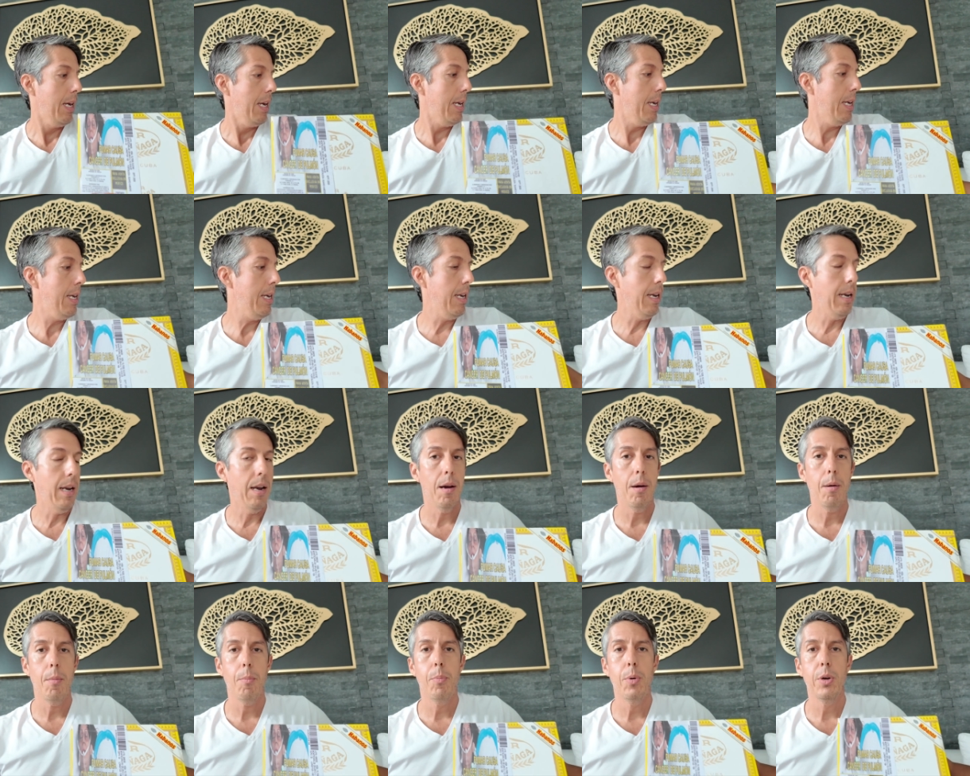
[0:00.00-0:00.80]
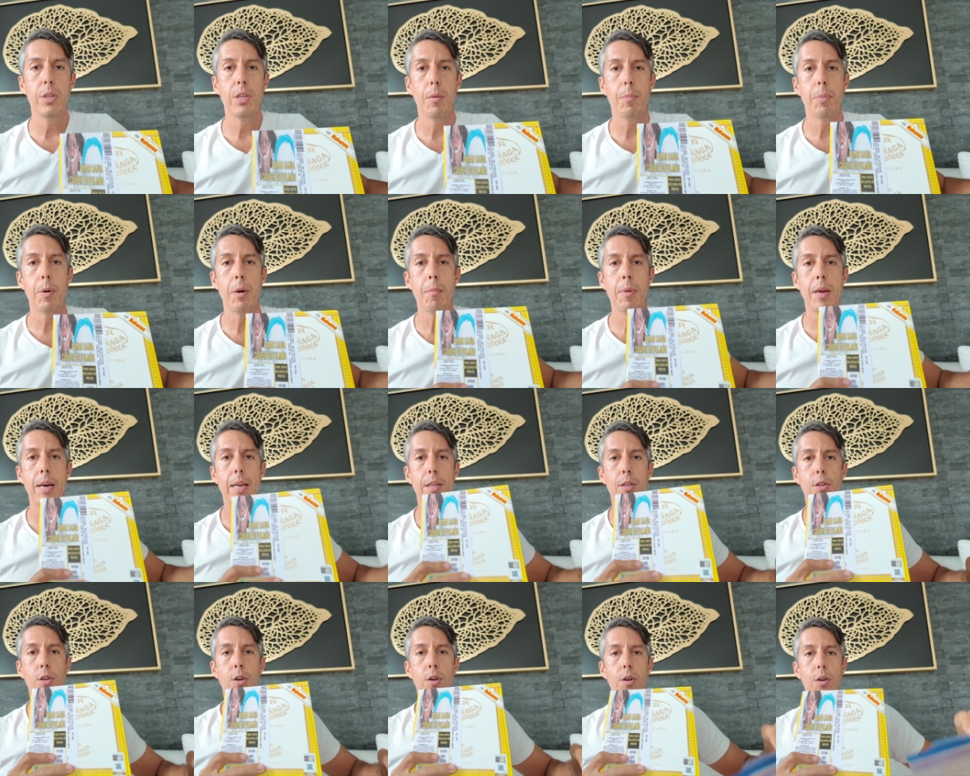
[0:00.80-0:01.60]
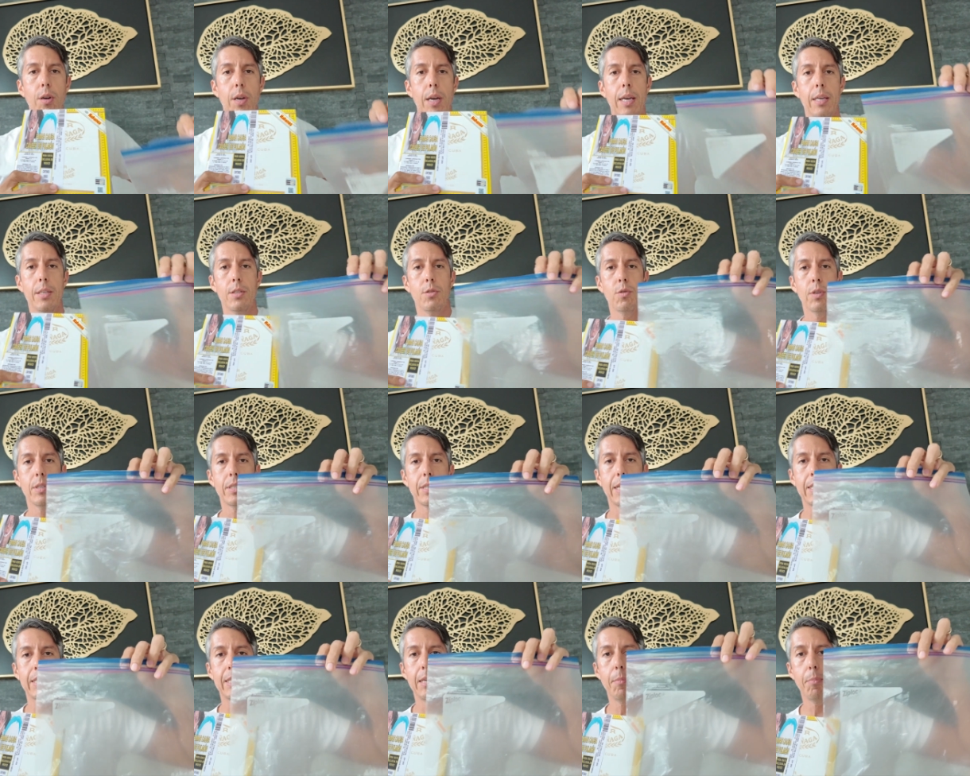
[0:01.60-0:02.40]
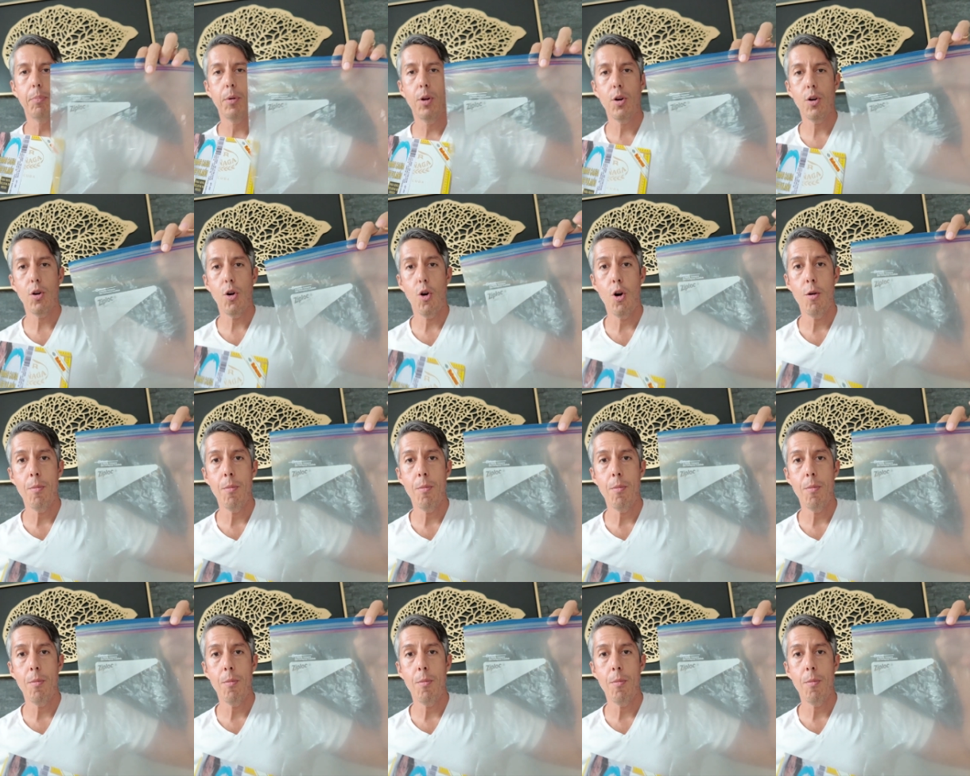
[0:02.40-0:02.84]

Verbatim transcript: Y pues lo primerito es nuestra Ziploc.